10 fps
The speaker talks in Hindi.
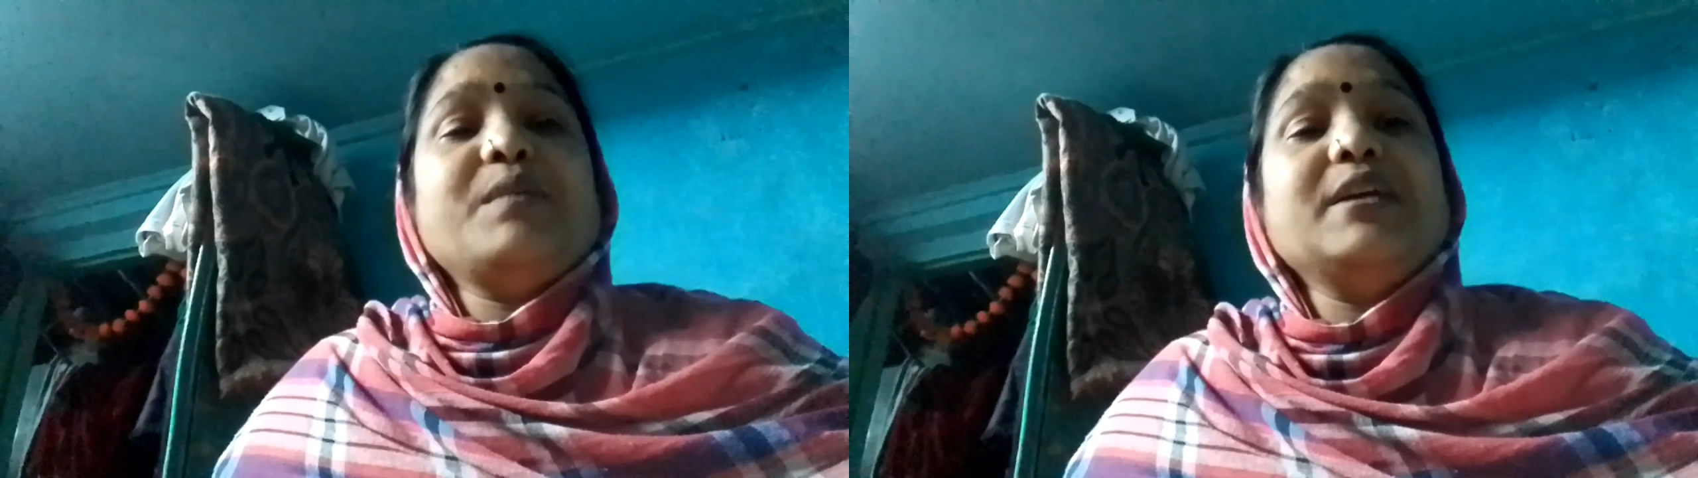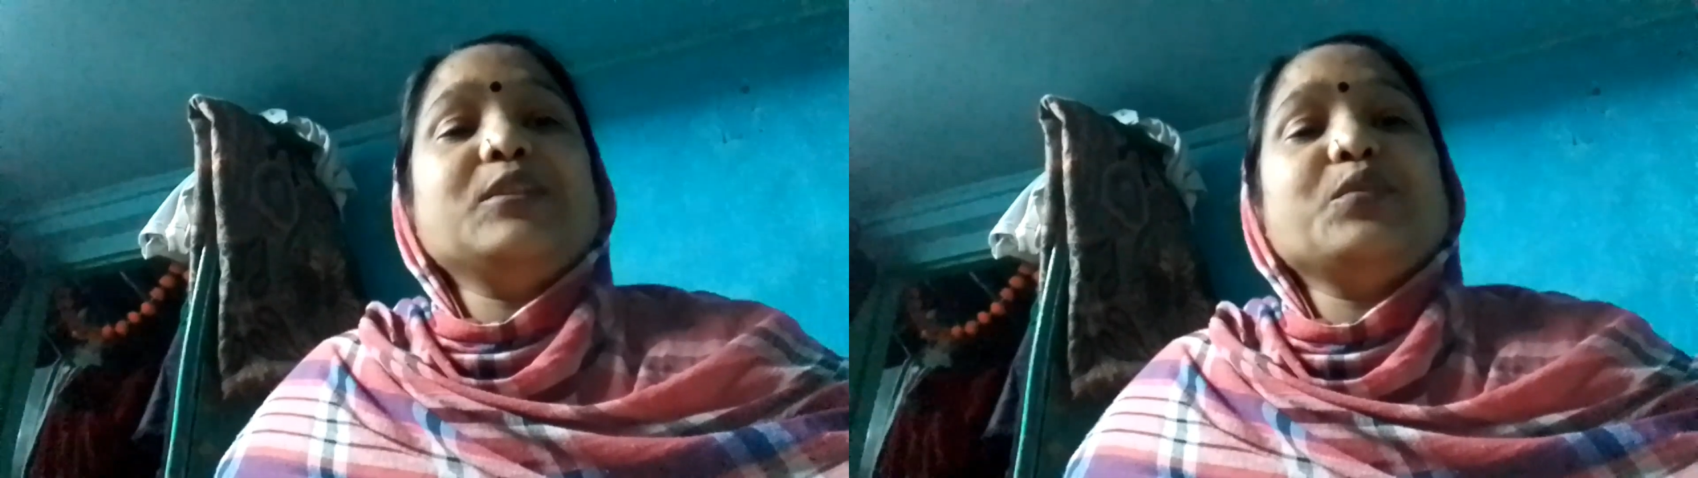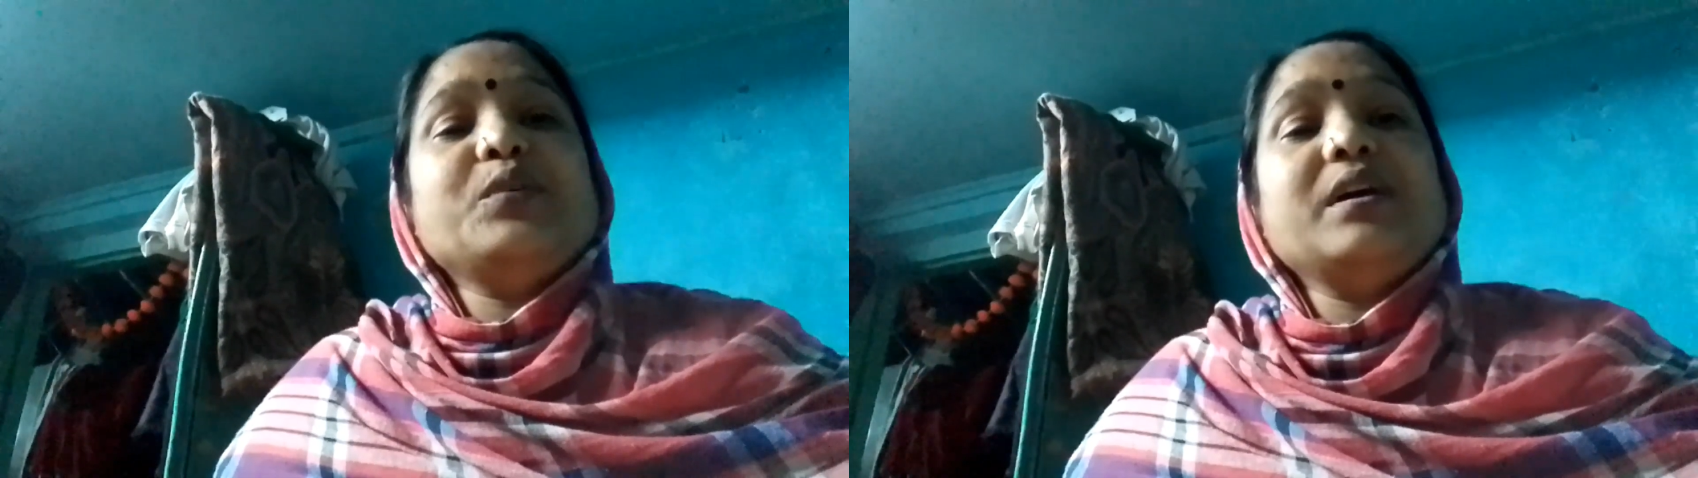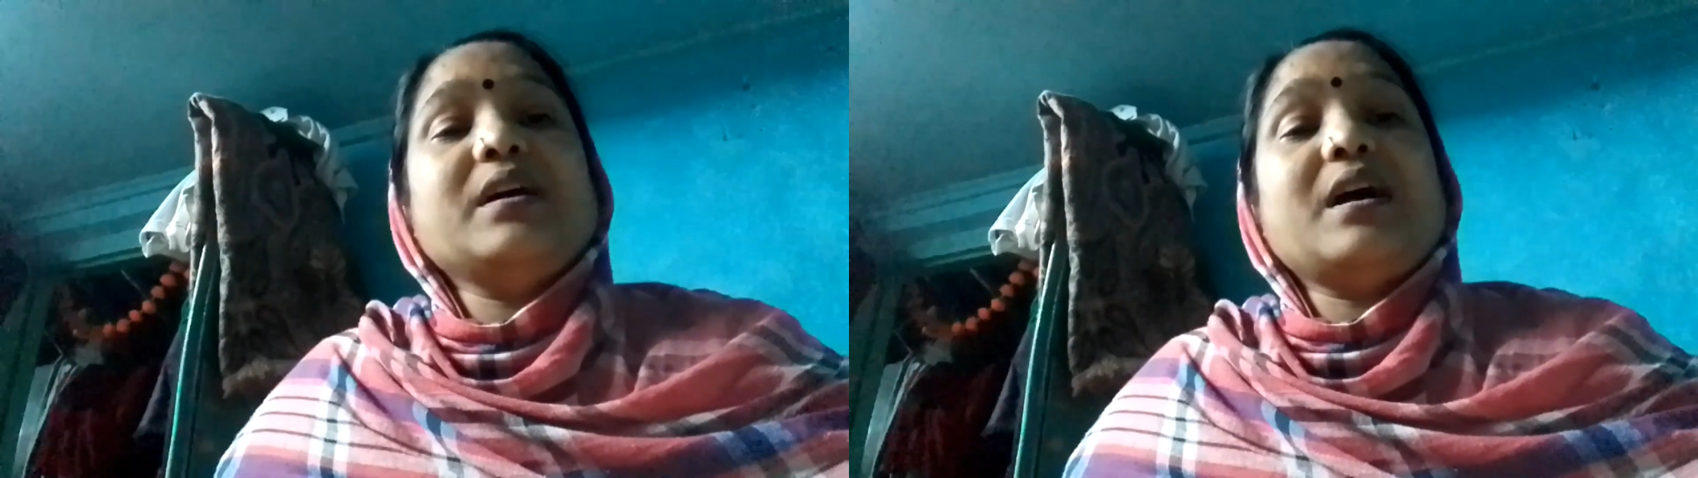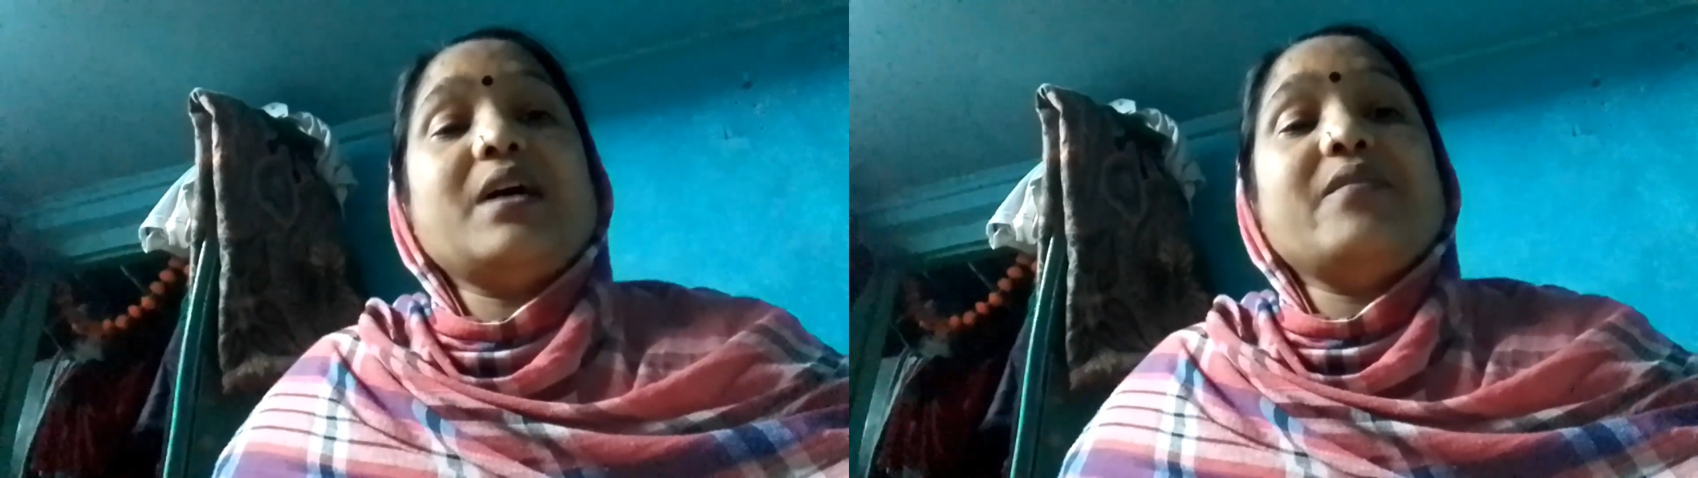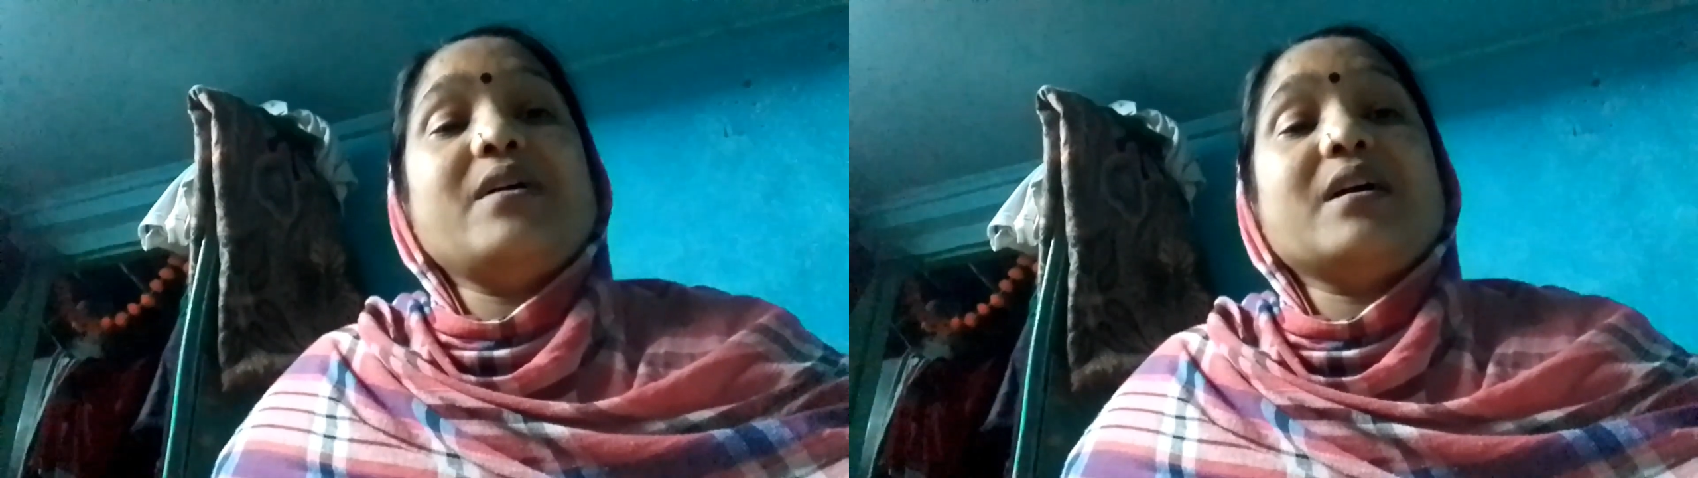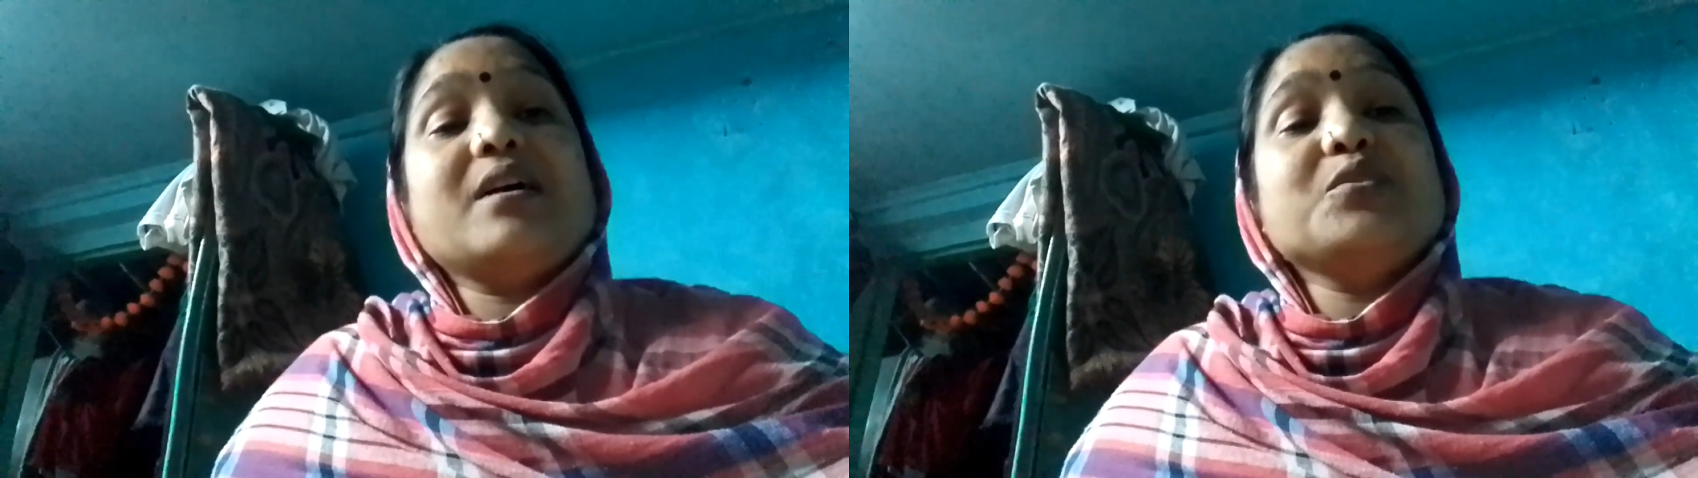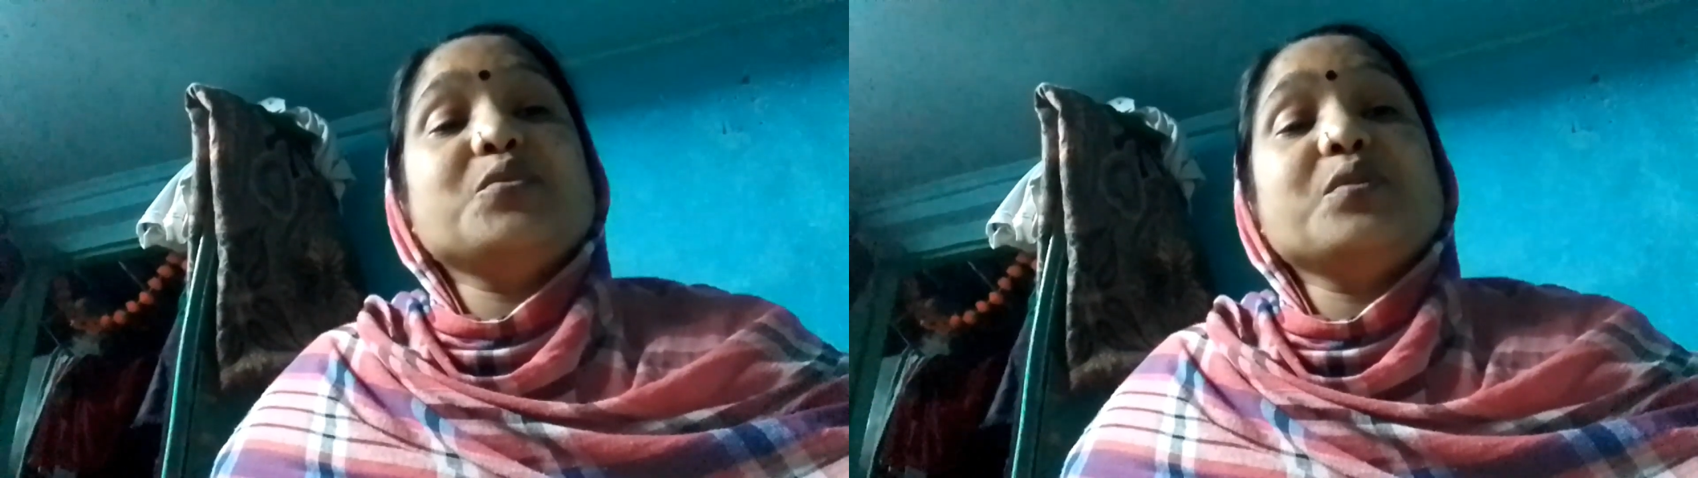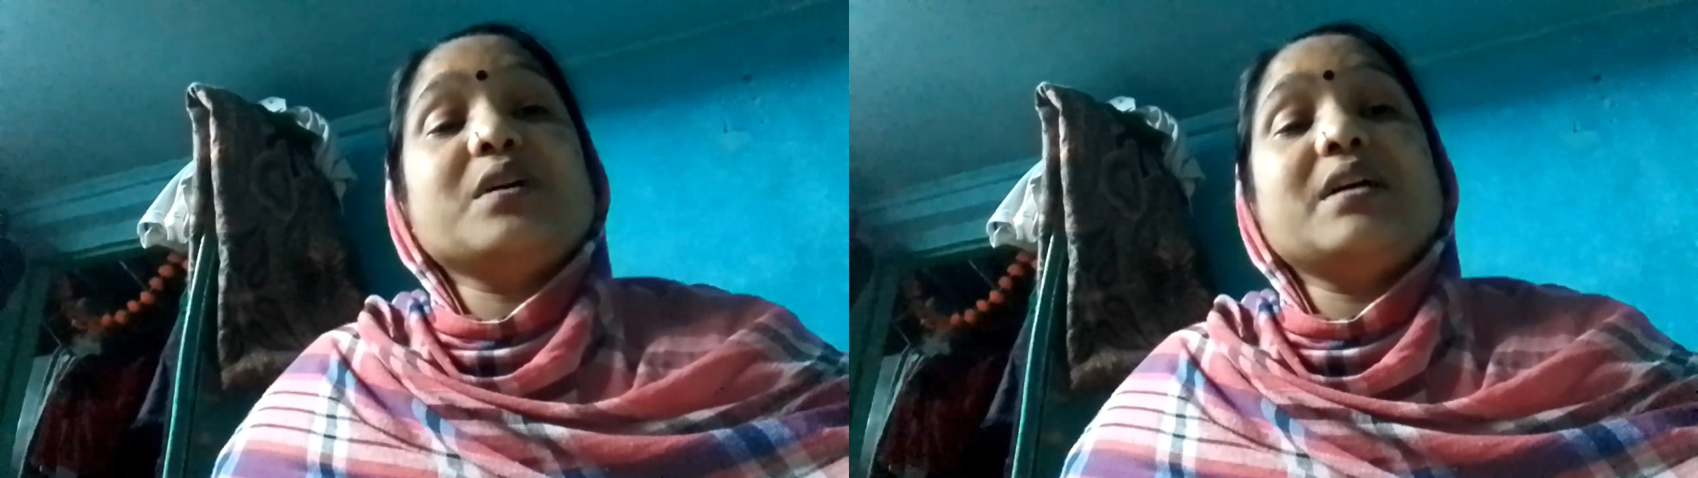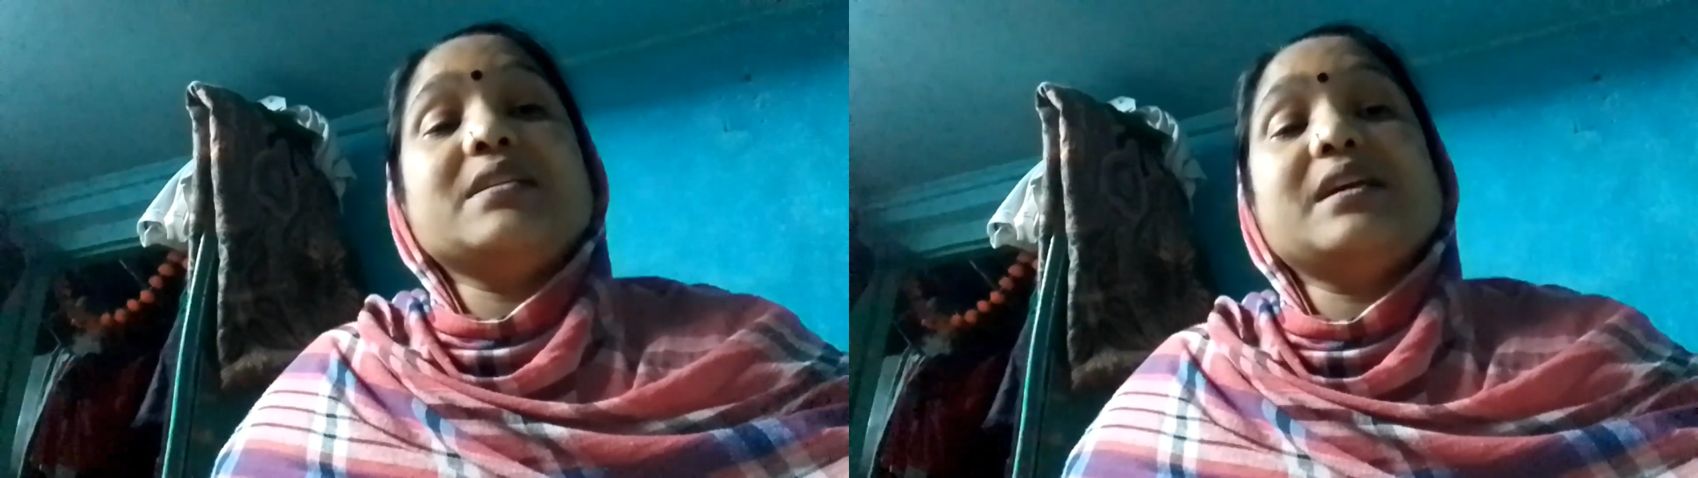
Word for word: मैं तो एक हवा का झोंका